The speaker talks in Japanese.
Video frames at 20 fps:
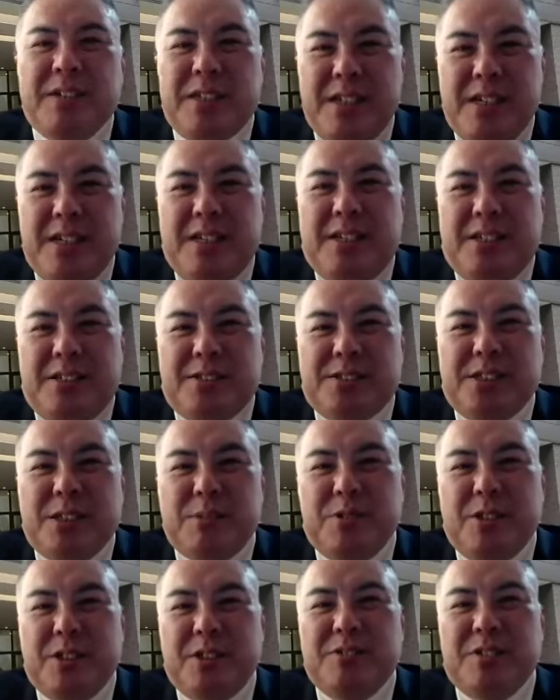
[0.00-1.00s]
ね、草
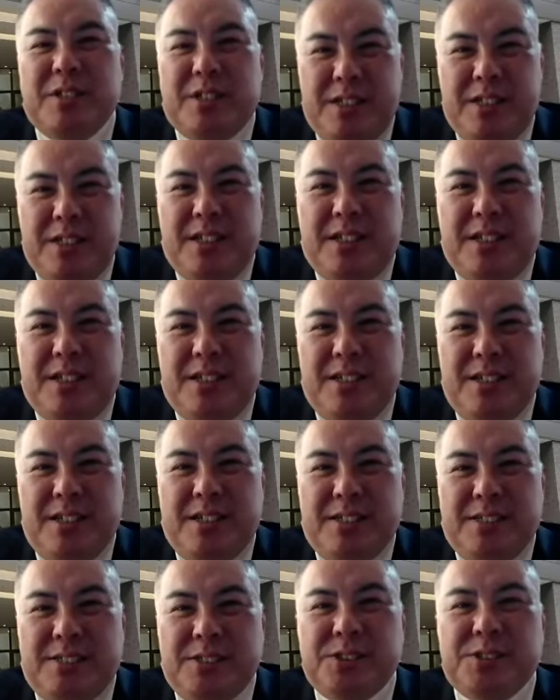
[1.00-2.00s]
燃えるはね、う
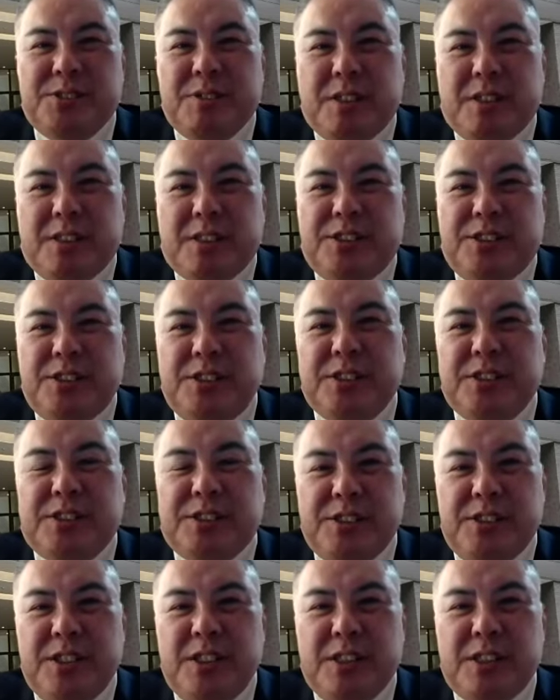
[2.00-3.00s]
ん、実は史
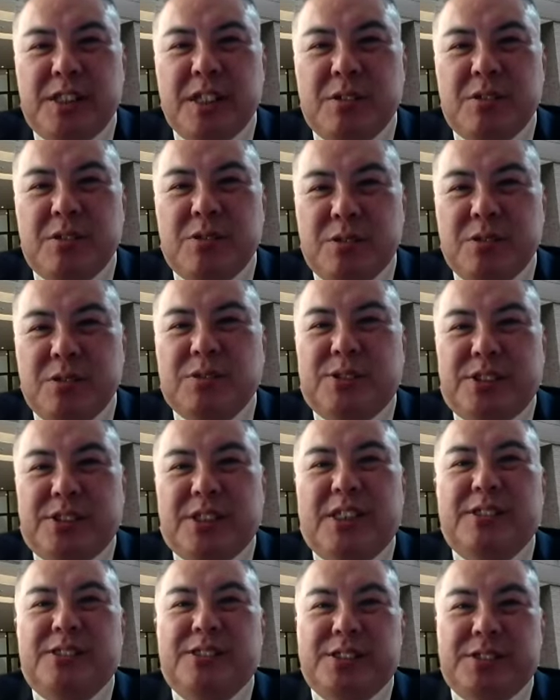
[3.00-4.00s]
実に結構
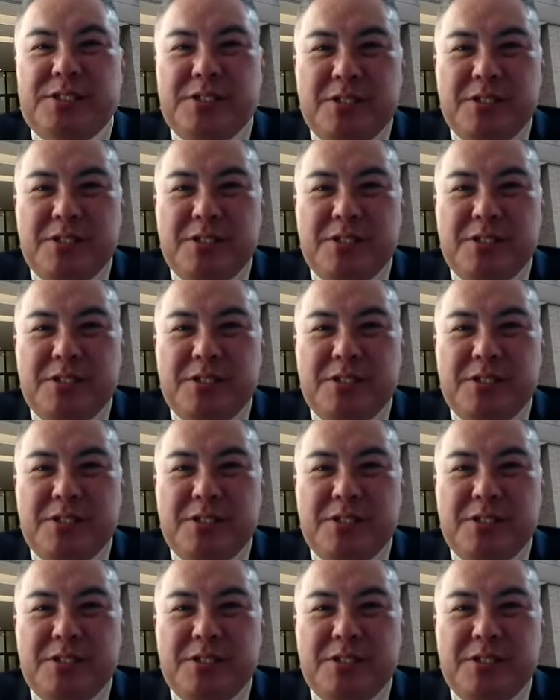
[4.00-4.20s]
近いんですよ。